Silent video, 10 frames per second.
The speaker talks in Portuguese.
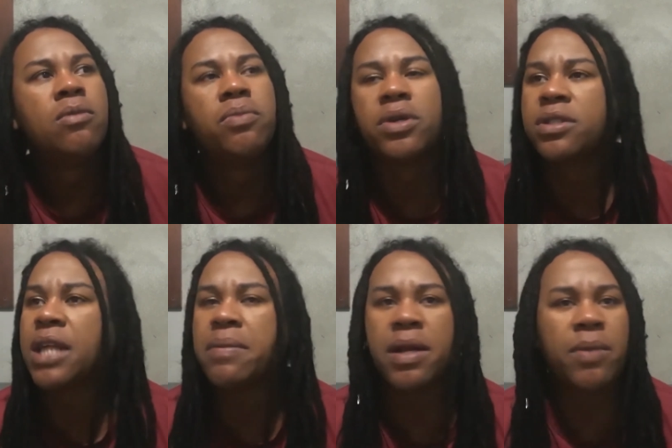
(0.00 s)
Porque,
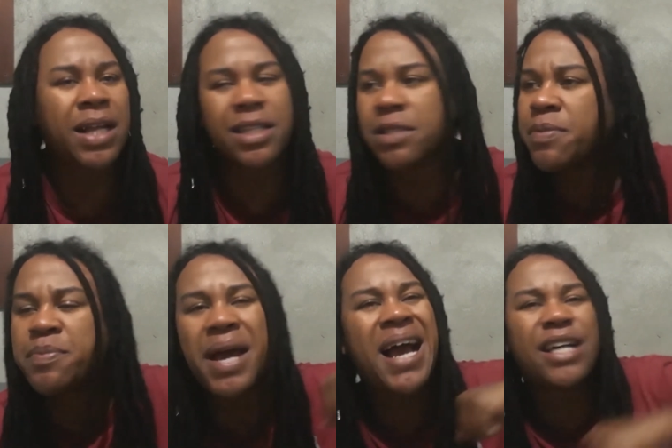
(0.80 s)
sei lá, minha namorada sempre
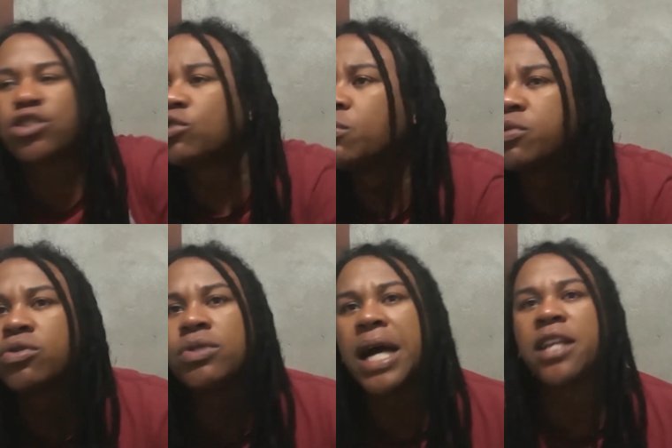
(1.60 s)
me arrastou pros
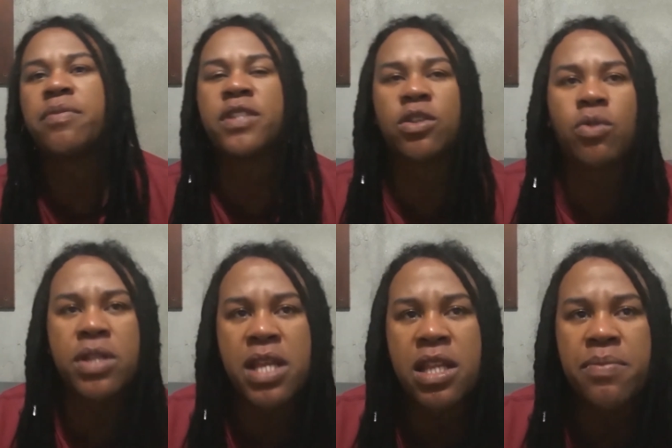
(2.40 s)
lugares pra fazer
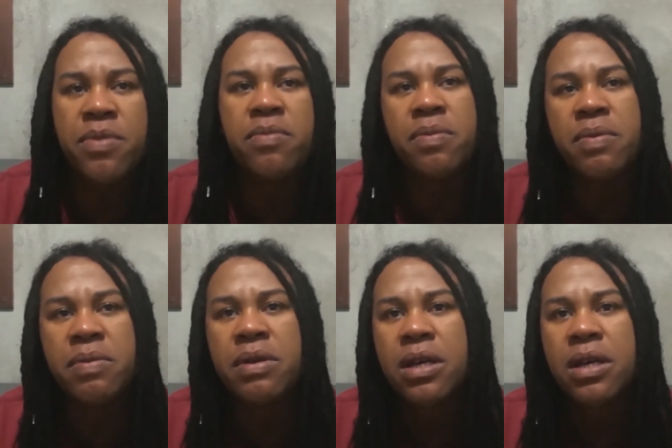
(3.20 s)
coisas, assim, sempre me, me,